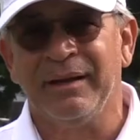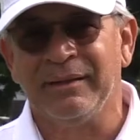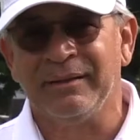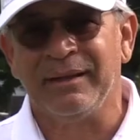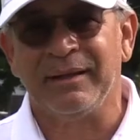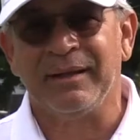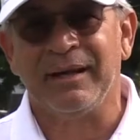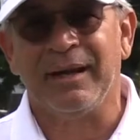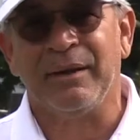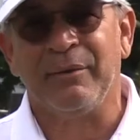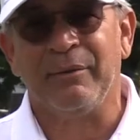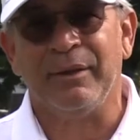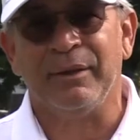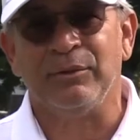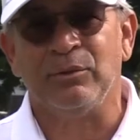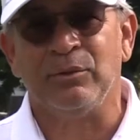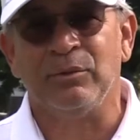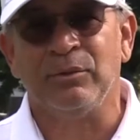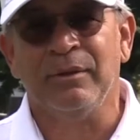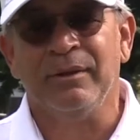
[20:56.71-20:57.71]
este gran
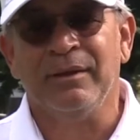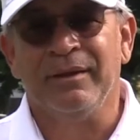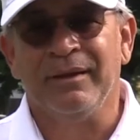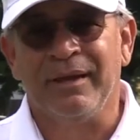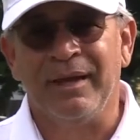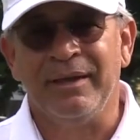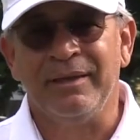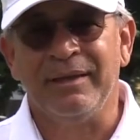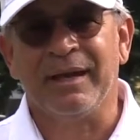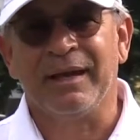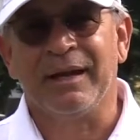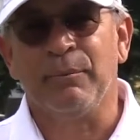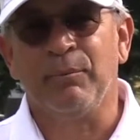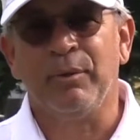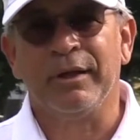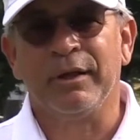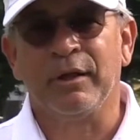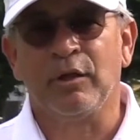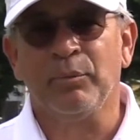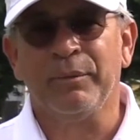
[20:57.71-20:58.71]
evento que llega a
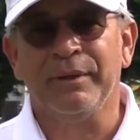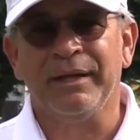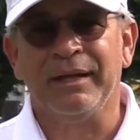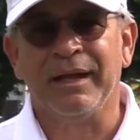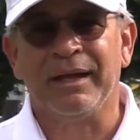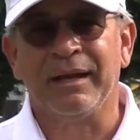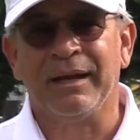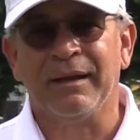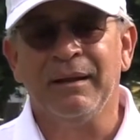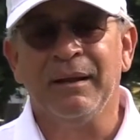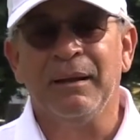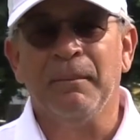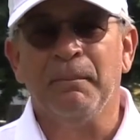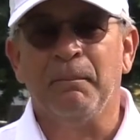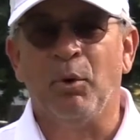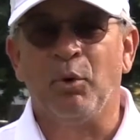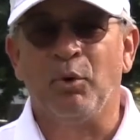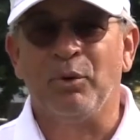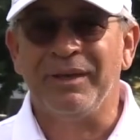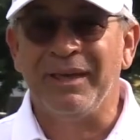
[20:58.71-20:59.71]
República Dominicana
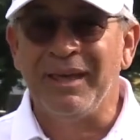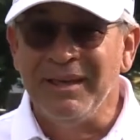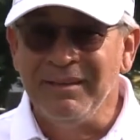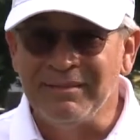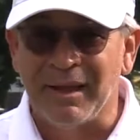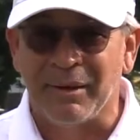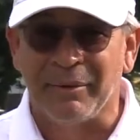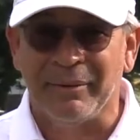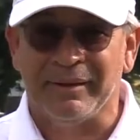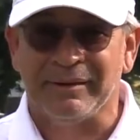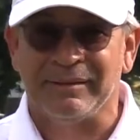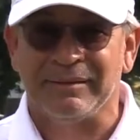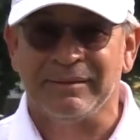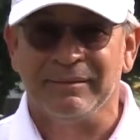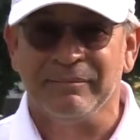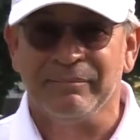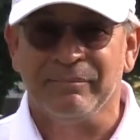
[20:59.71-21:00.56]
por quinta vez,